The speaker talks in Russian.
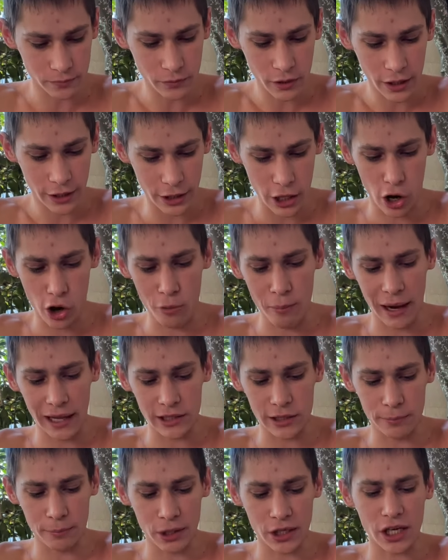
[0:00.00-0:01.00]
Я говорю, мат, ты
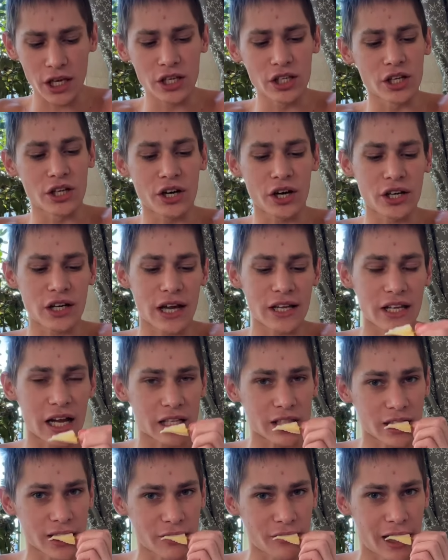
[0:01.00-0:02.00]
прикинь, ни хрена не
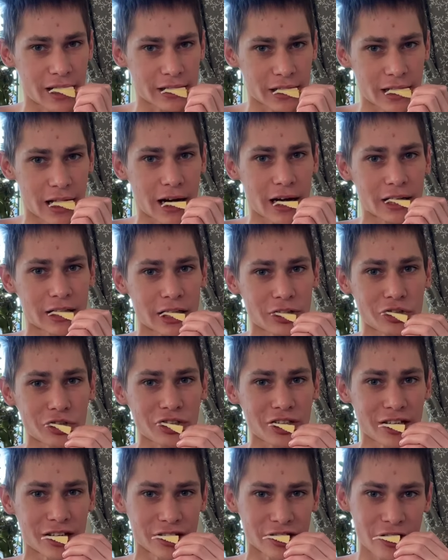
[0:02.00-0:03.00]
открывает. Она говорит, а что
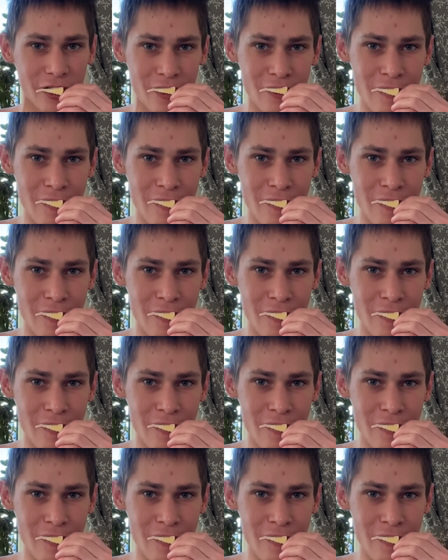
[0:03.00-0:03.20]
делаешь?